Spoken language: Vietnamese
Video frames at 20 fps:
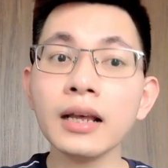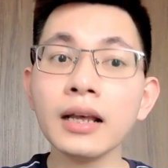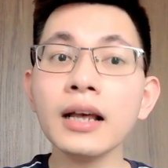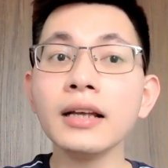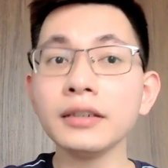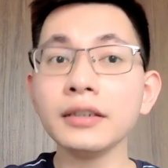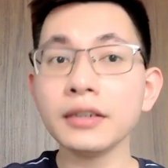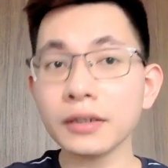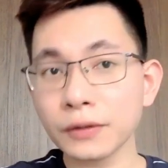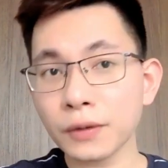
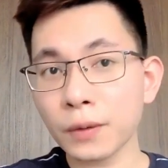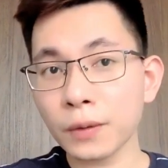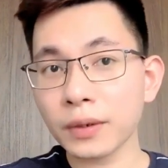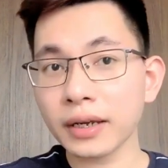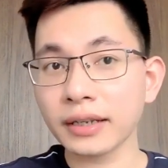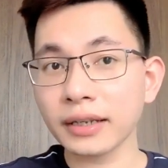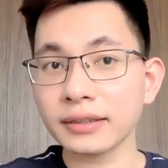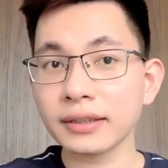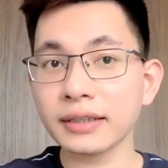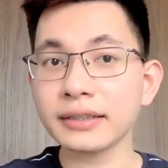nhưng rồi cái
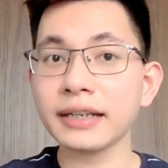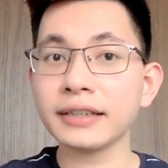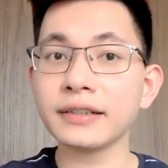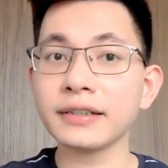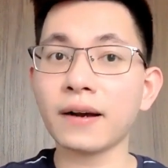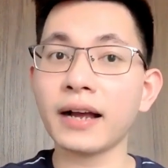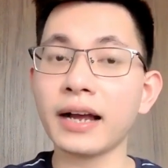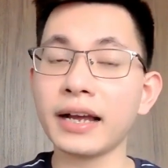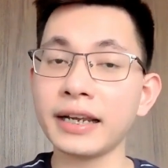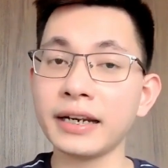sợi dây
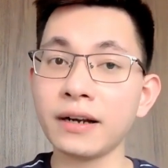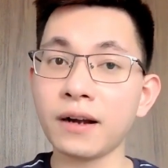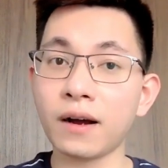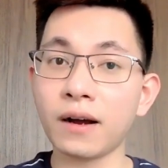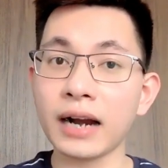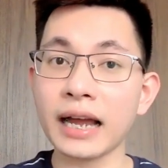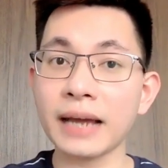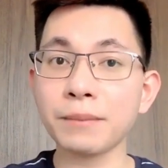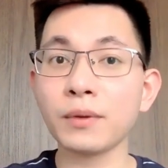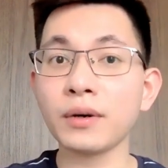trói ấy nó
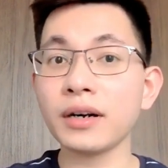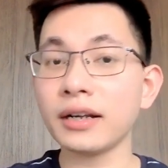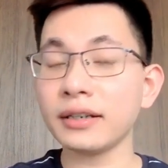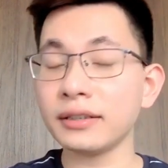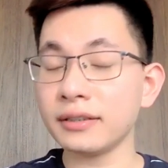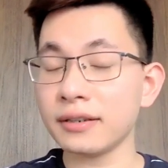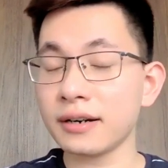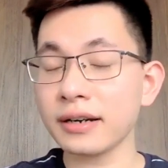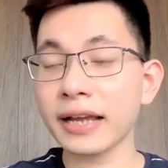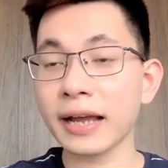lại một lần
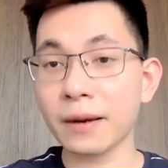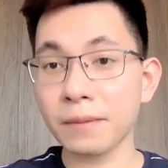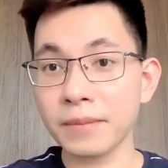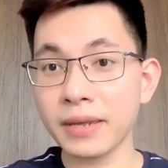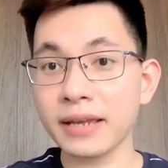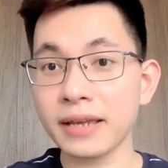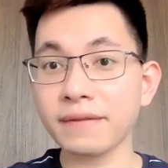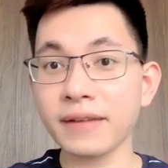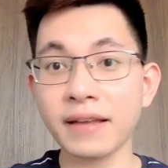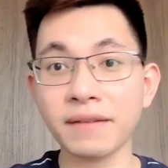nữa kéo
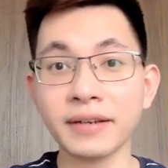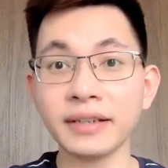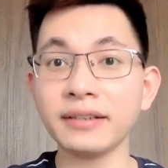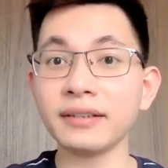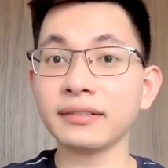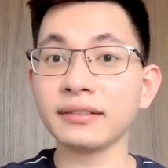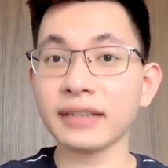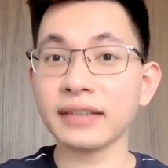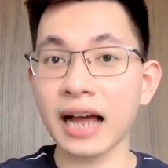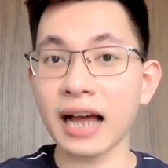mị về với thực
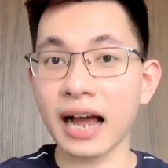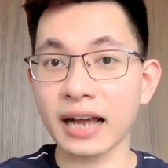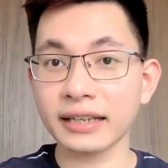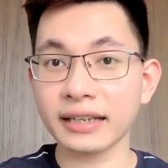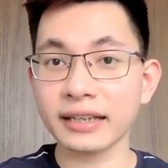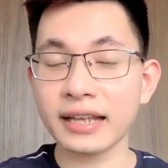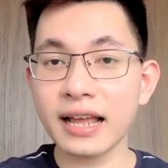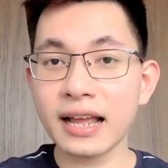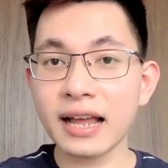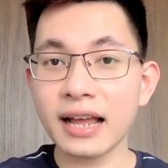tại
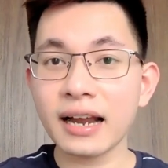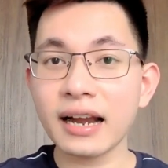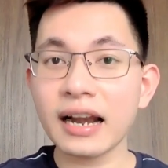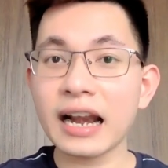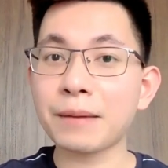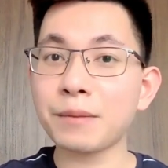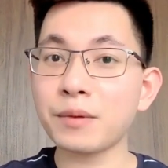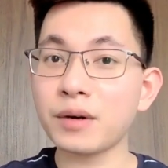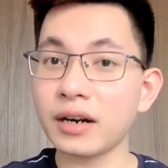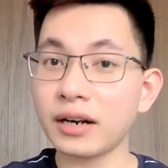
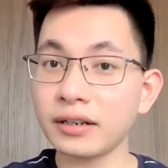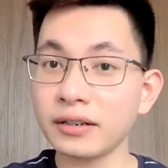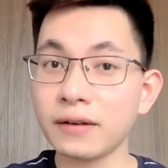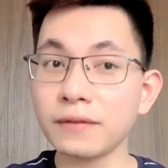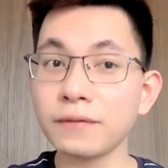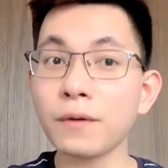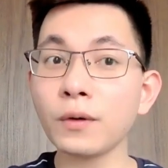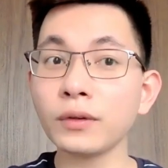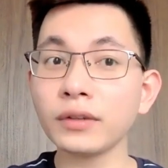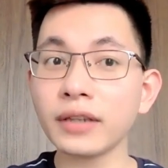lại một lần nữa
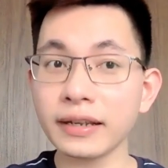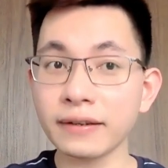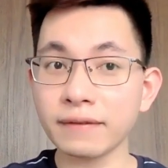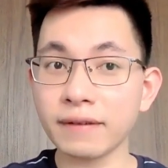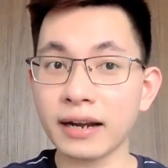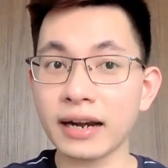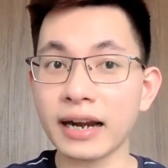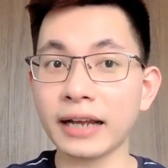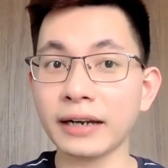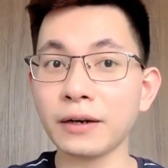vô tình
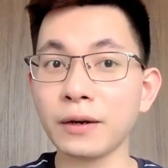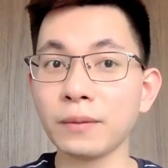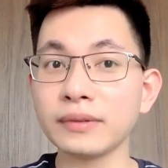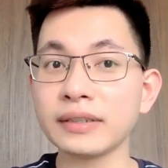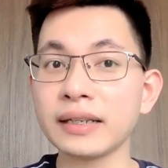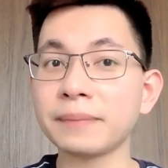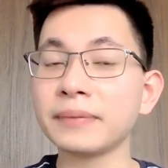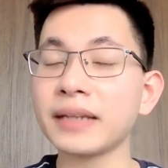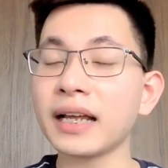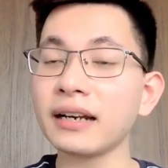và lạnh lùng
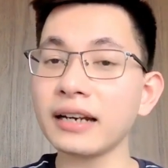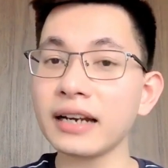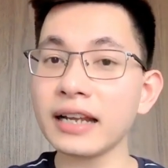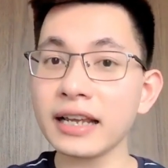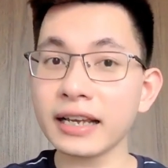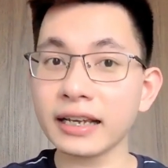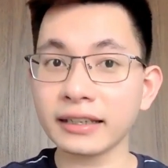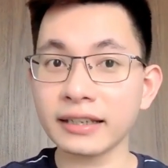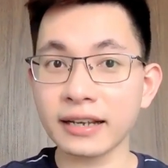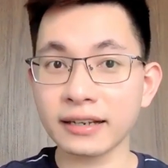dập tắt đi
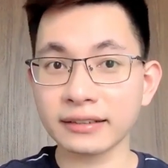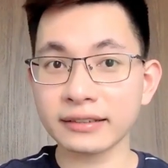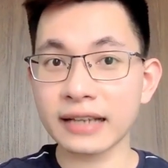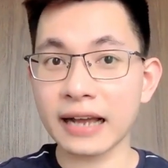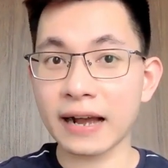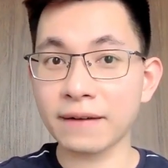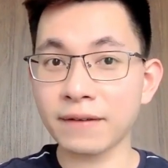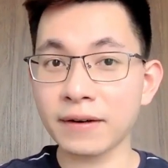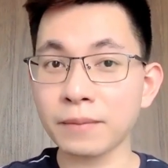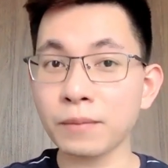cái tiếng
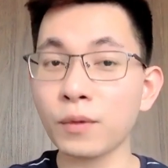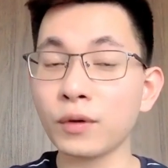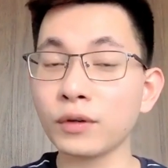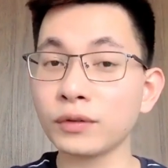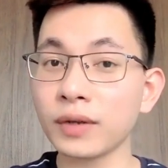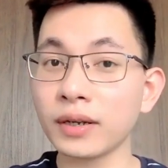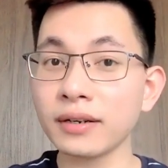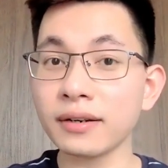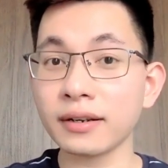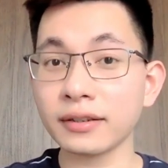sáo vào mùa
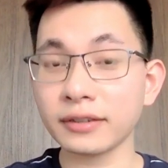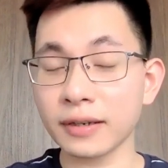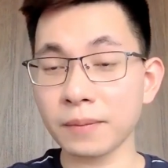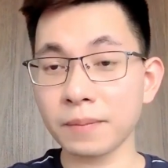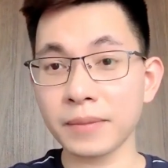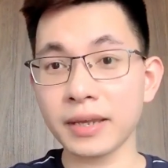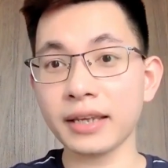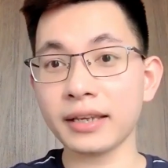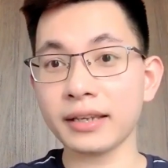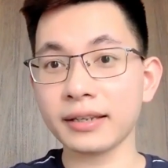xuân ở trong
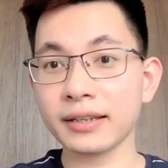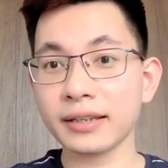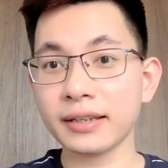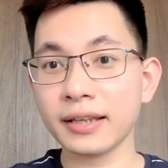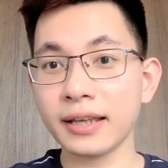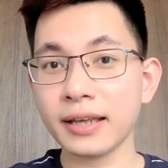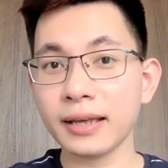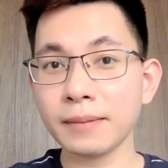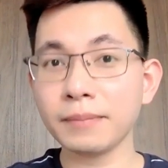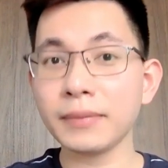mị
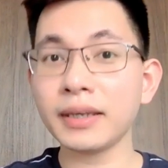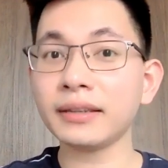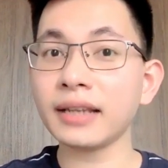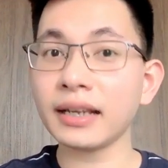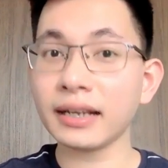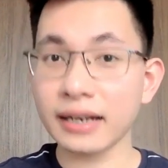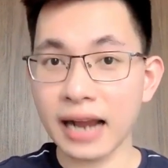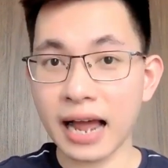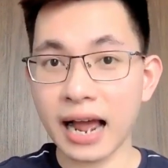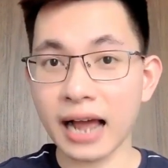mị
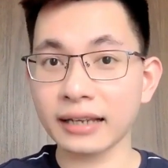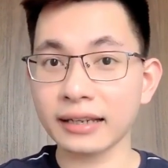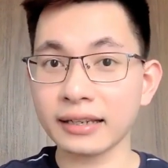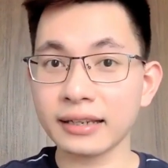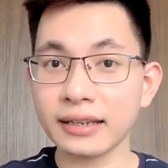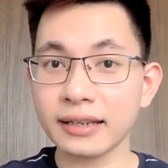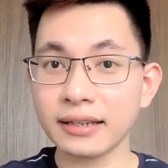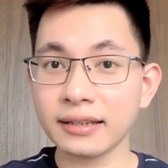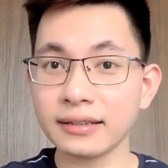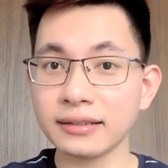tỉnh lại
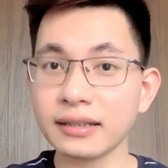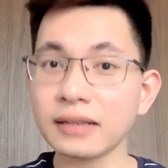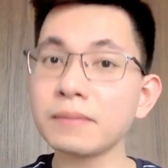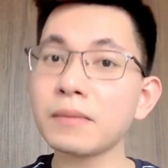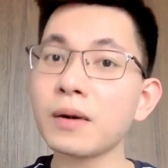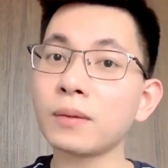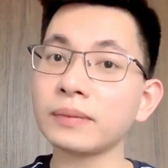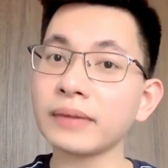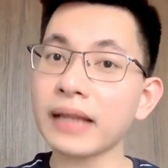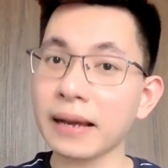giấc
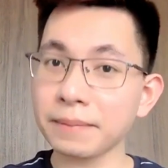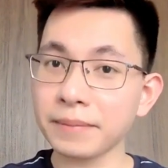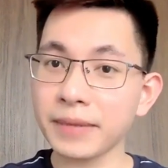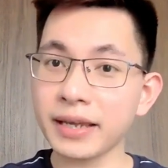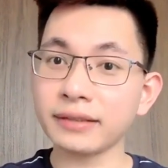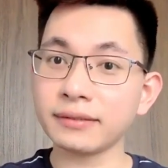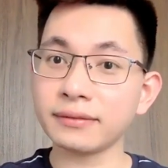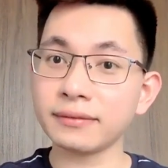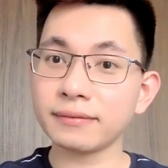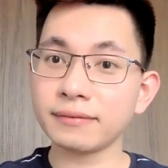mộng tăng
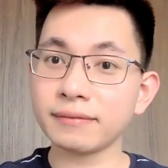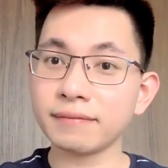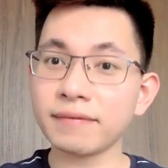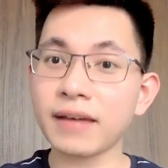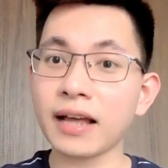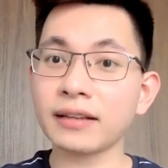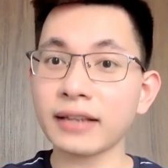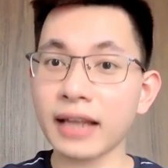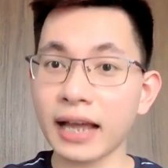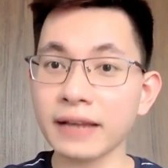biến
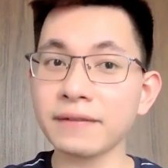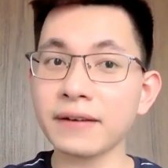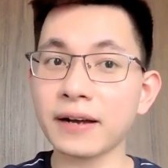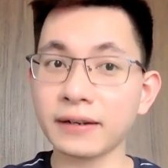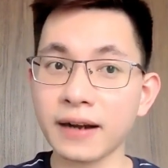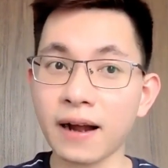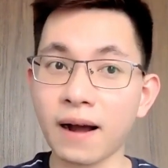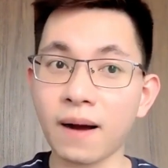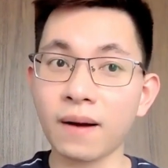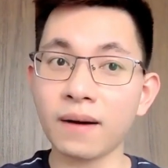và thay vào
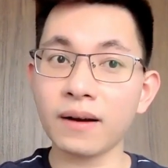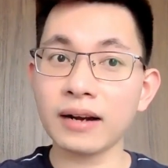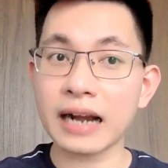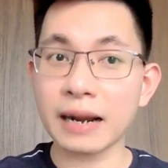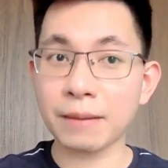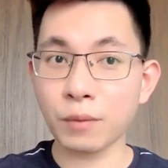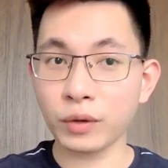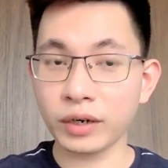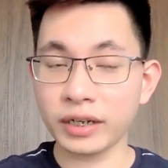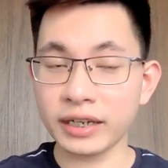đó là
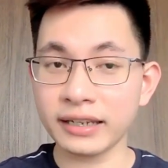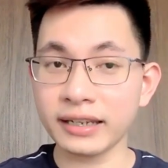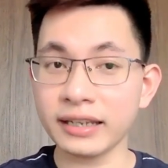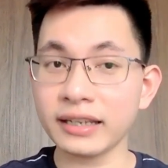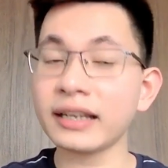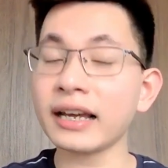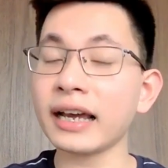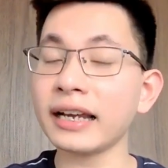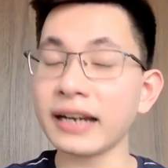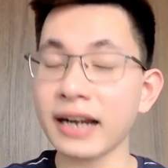một ý nghĩ
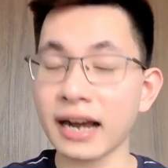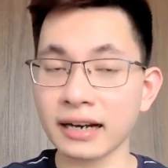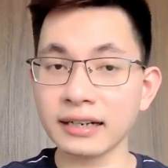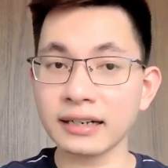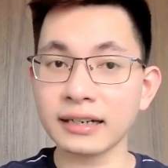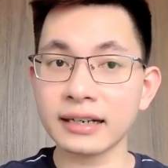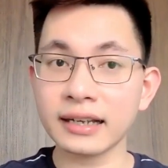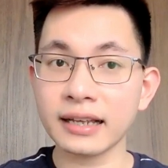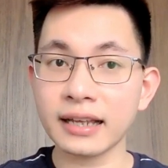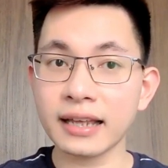cay
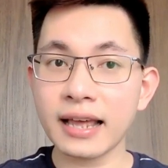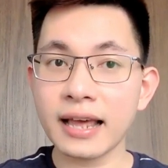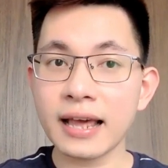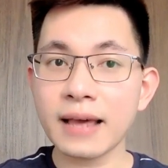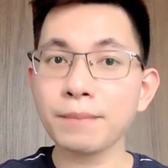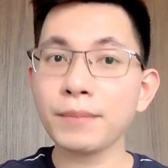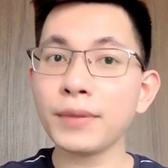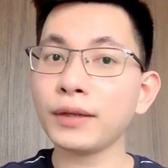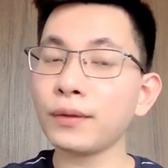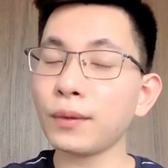đắng
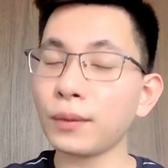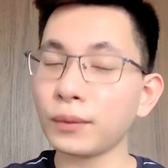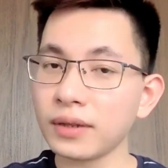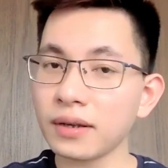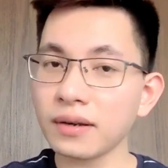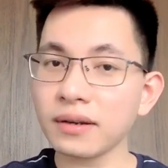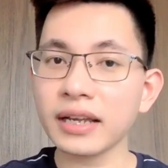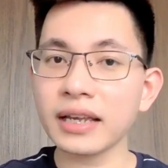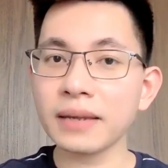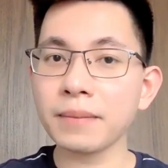mị thổn
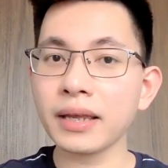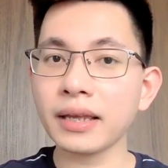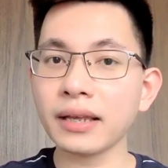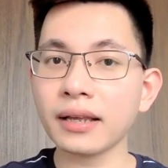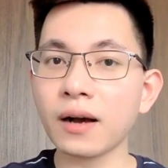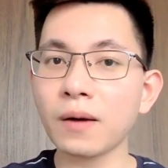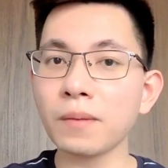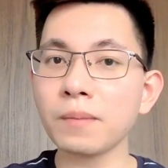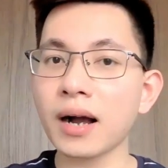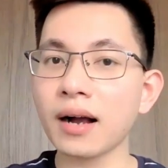thức nghĩ bình
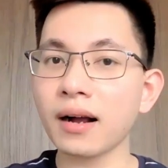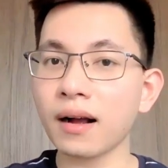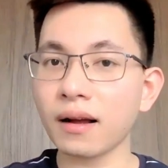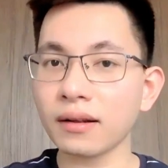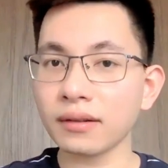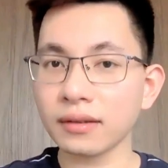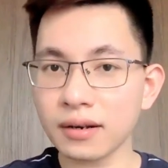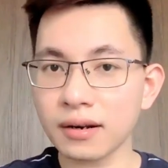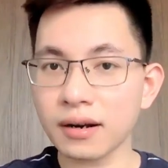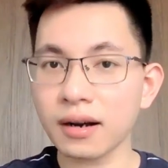không bằng
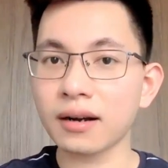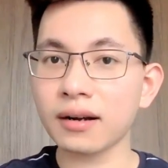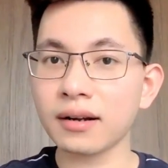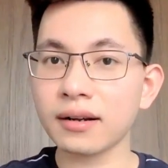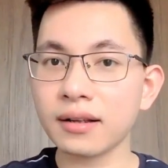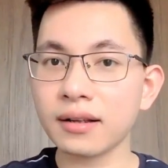con ngựa